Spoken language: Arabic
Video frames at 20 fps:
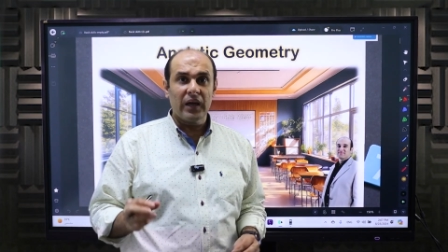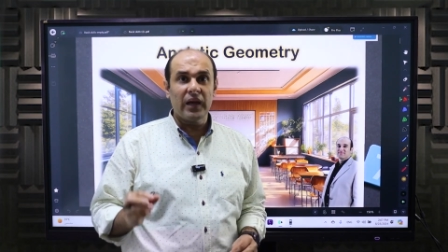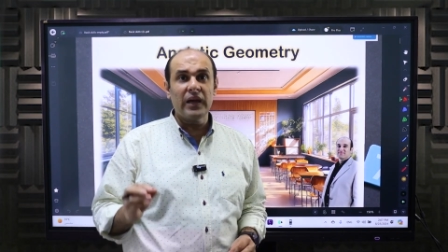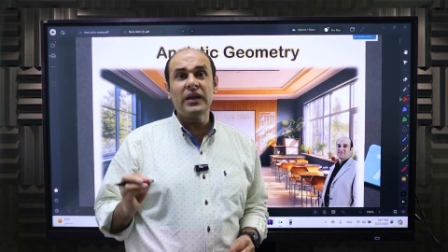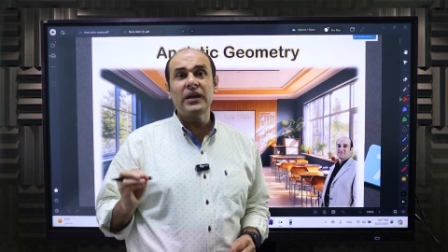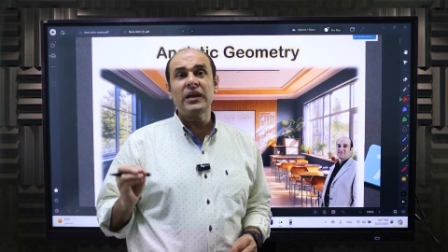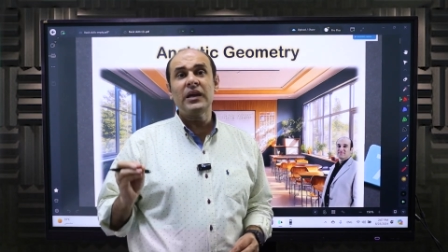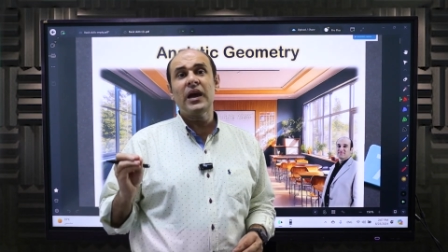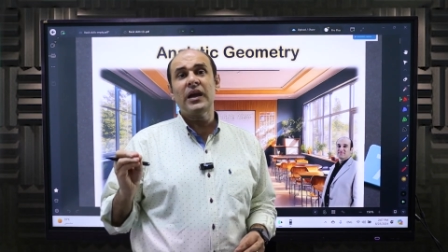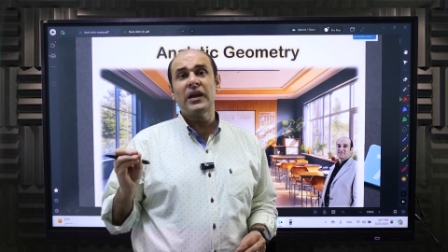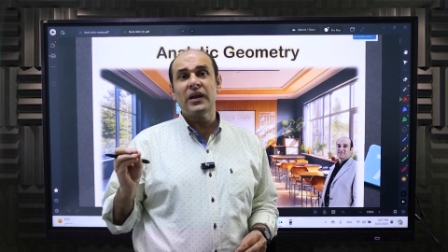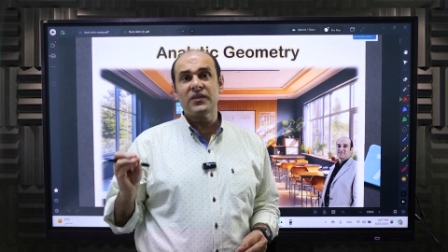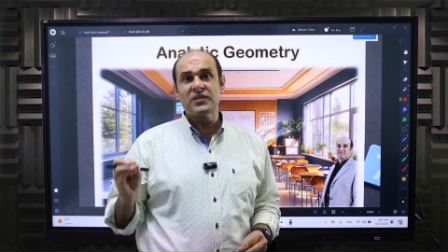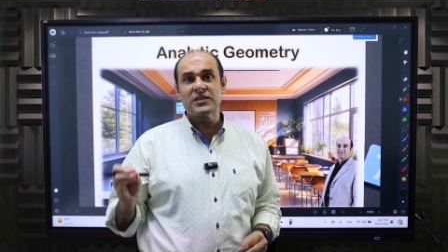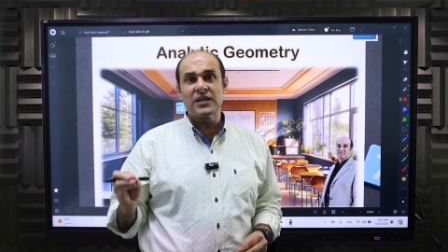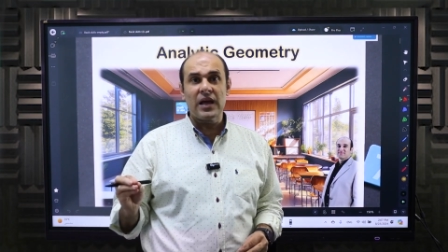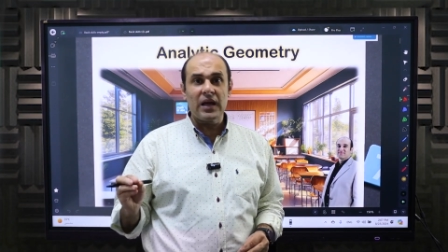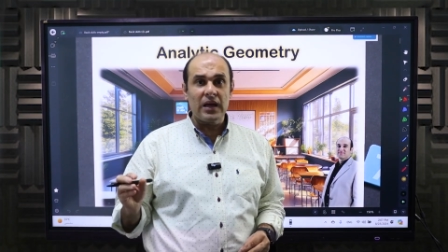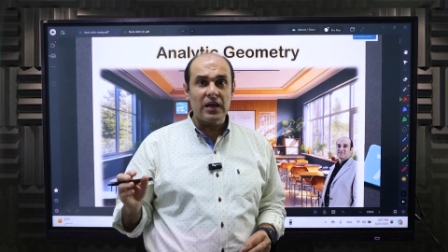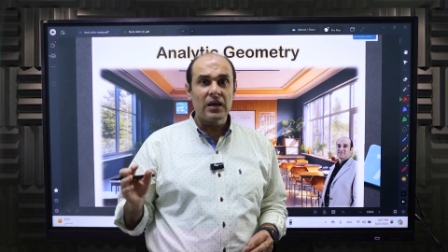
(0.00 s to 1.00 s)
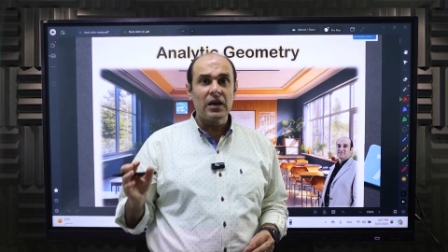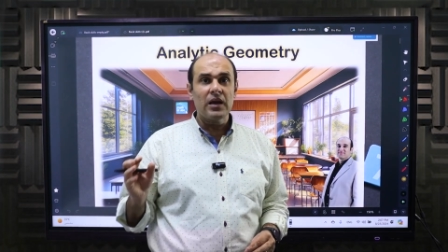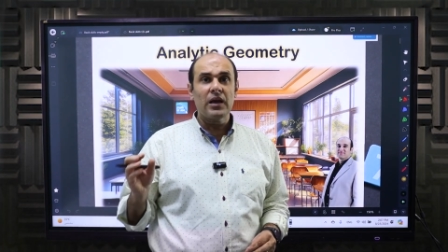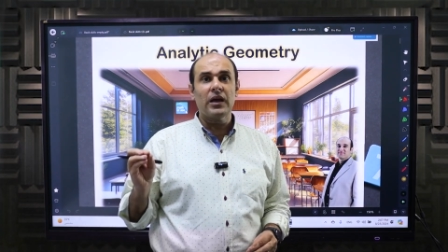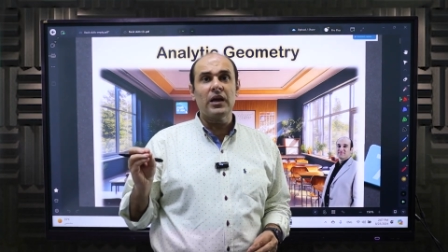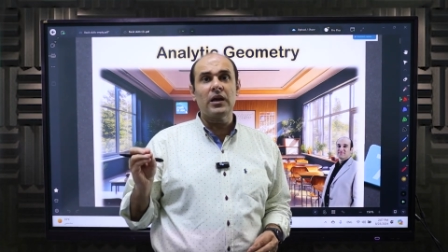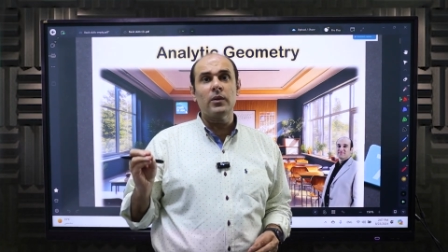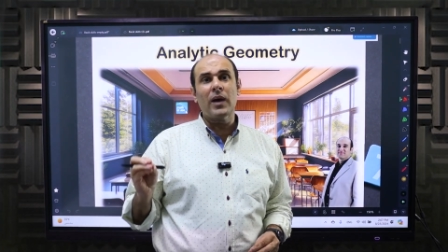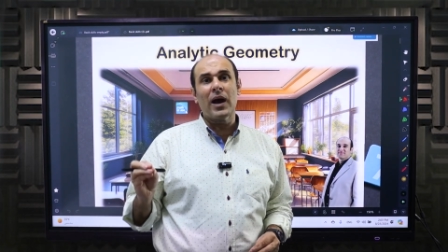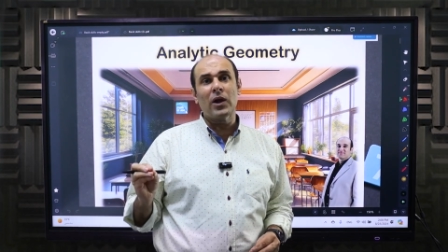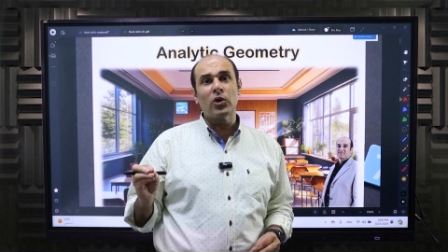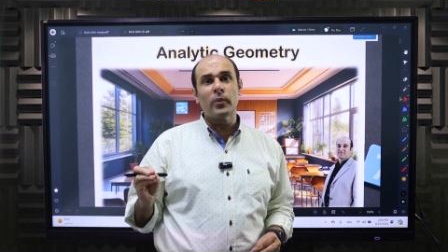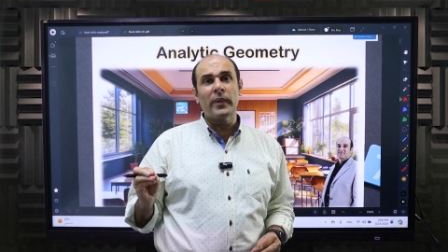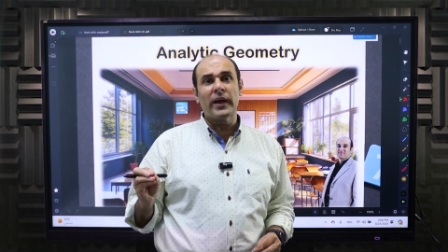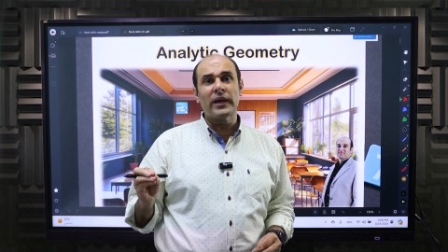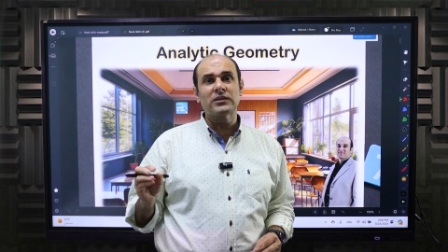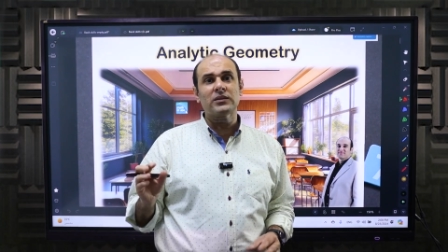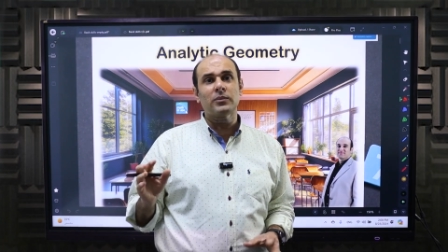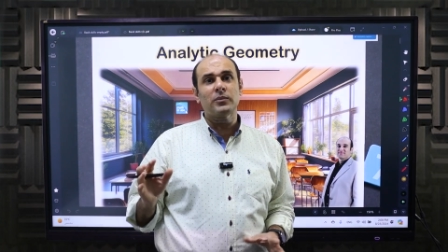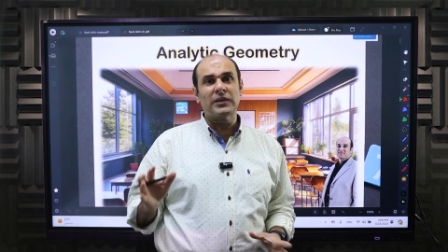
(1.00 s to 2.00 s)
هي نفسها
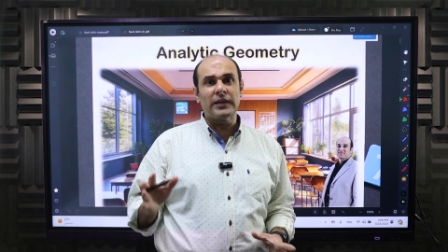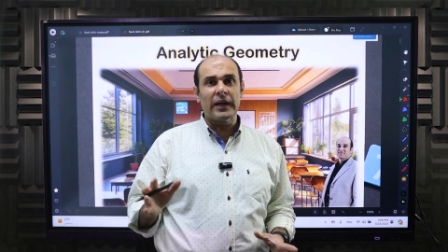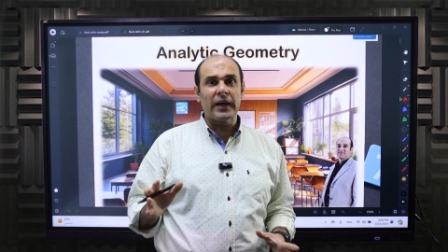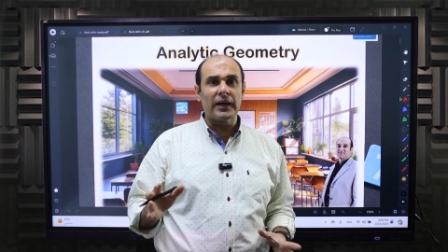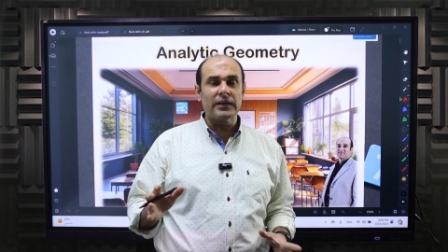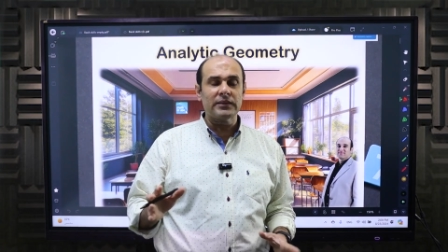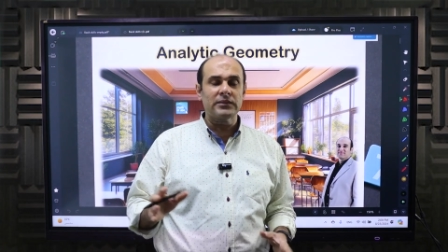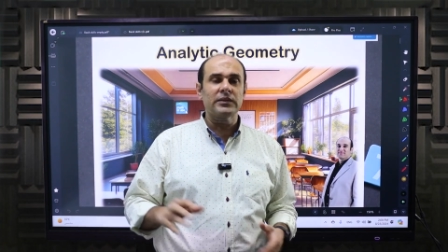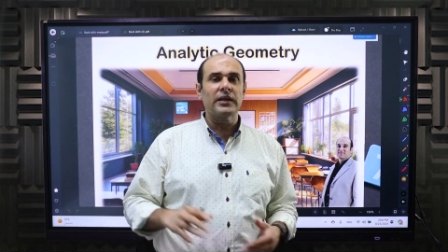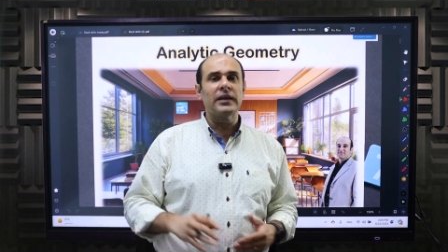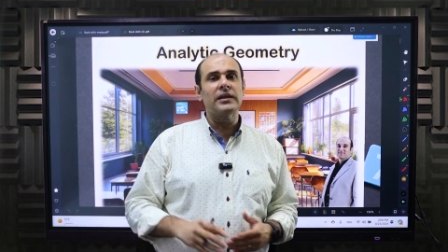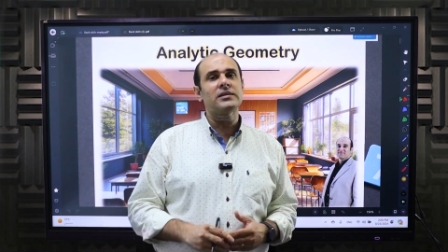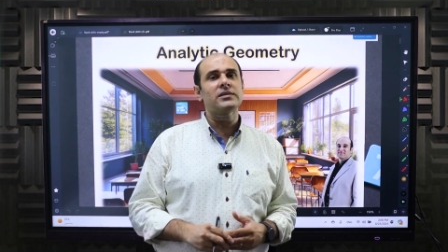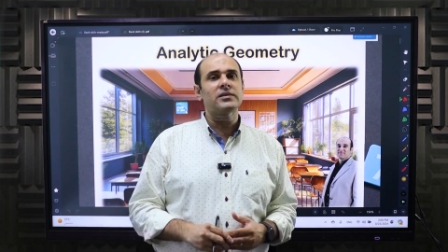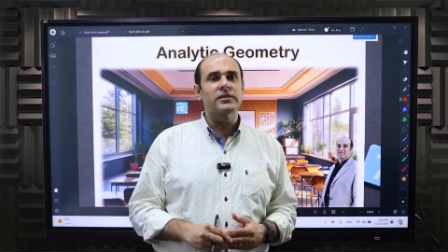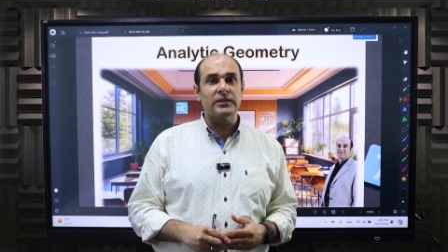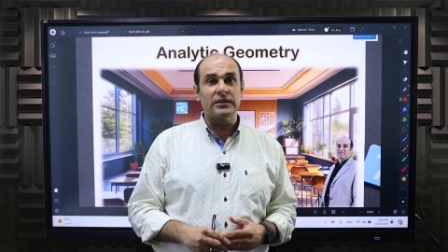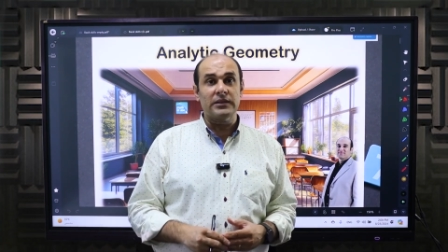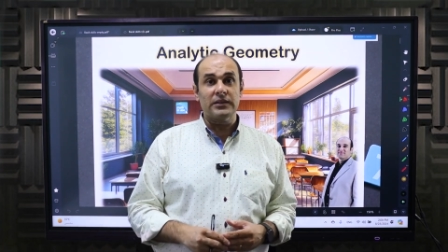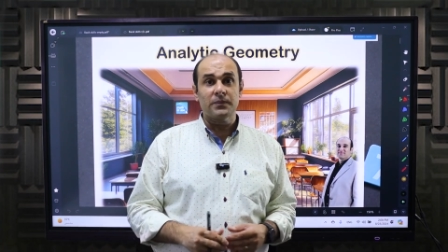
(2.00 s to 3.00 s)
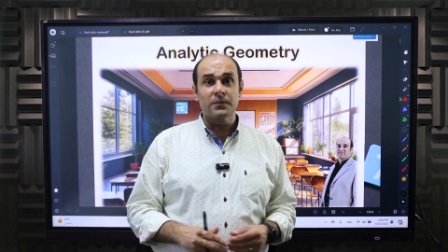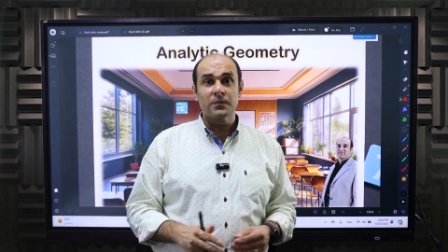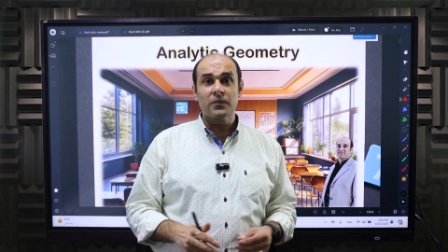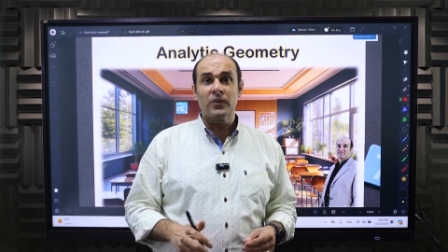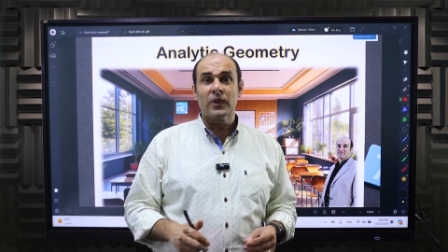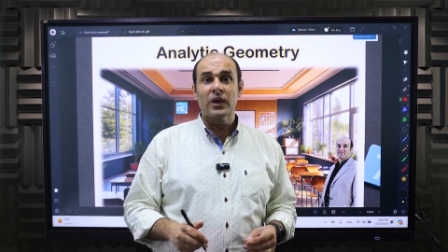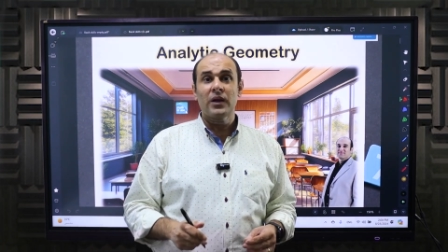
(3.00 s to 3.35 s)
المعلومات بتاعه ال 3 دي